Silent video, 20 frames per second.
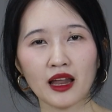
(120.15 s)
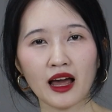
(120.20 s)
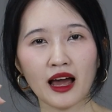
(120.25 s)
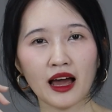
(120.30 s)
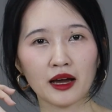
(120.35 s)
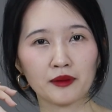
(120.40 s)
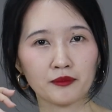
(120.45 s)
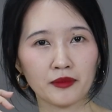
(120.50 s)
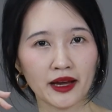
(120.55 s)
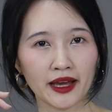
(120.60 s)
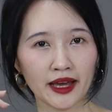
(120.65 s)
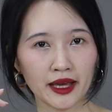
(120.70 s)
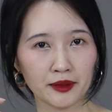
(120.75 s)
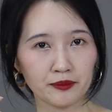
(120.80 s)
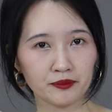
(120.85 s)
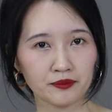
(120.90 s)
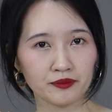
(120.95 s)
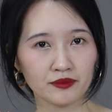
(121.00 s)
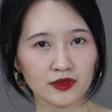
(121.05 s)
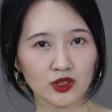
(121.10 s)
là hàm
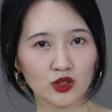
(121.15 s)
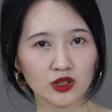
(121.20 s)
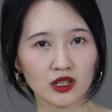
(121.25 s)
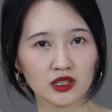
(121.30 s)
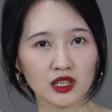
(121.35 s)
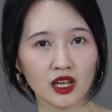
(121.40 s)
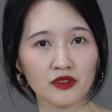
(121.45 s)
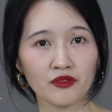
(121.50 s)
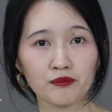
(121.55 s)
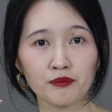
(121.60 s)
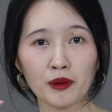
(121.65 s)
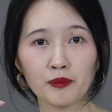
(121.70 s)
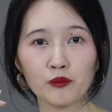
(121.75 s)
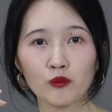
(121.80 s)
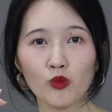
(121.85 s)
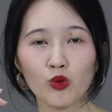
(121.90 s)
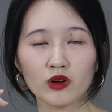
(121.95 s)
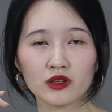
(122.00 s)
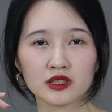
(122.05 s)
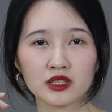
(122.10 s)
hẹp cho nên sẽ bắt
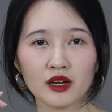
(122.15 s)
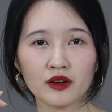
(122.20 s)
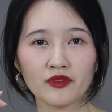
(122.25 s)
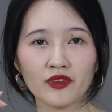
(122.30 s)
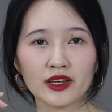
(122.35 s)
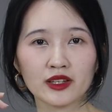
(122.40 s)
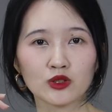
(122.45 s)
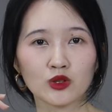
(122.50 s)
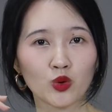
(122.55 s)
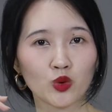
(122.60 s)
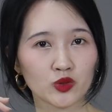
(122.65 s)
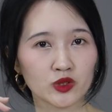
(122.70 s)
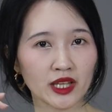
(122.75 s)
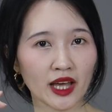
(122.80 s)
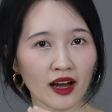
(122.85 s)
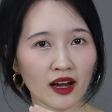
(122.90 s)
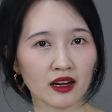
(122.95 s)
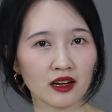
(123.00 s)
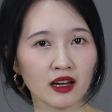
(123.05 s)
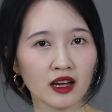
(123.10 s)
buộc sẽ phải nhổ
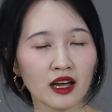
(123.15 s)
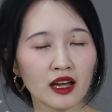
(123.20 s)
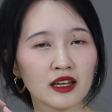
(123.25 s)
răng